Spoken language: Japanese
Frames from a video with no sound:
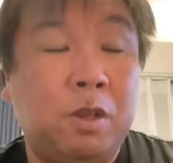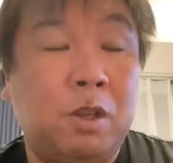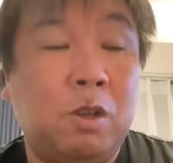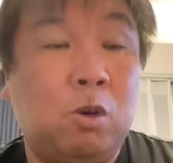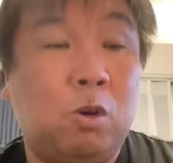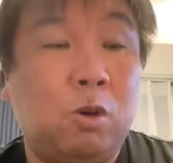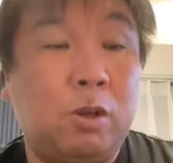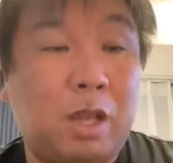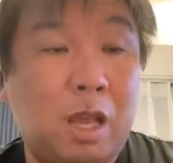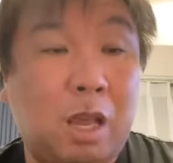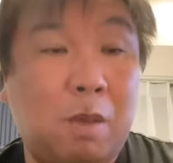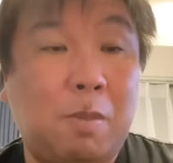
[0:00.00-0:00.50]

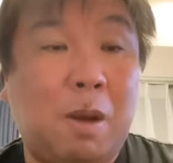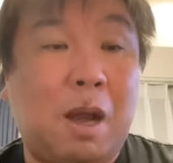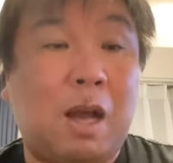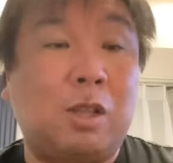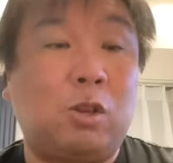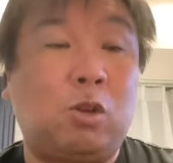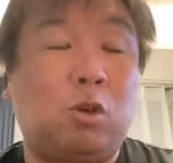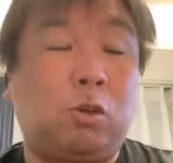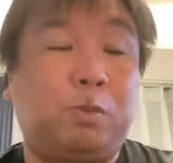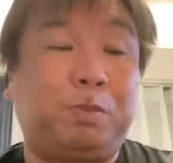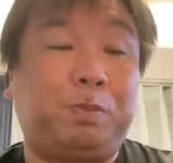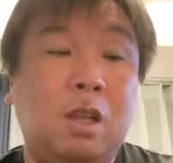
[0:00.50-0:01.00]
これね、まああ
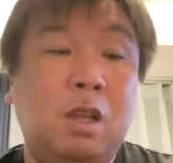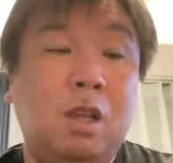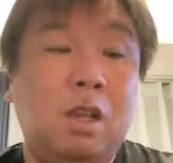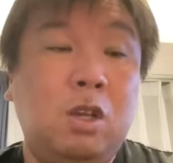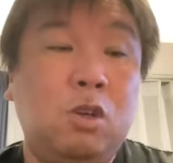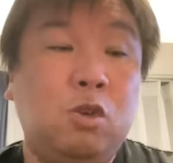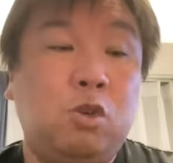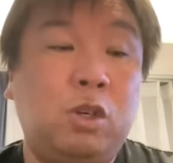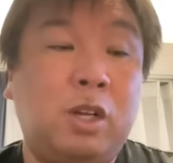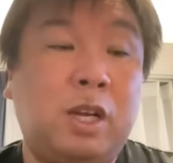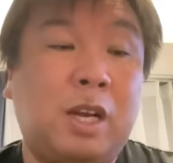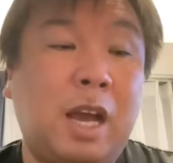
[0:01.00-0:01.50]
の、
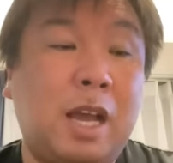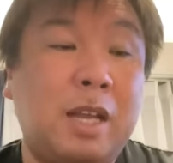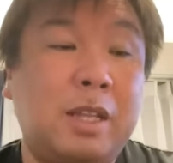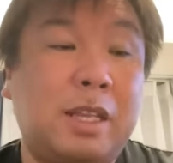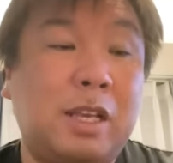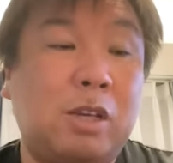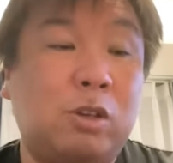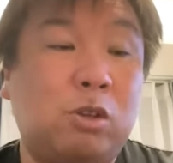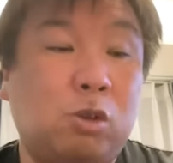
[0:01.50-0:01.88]
振り返っていく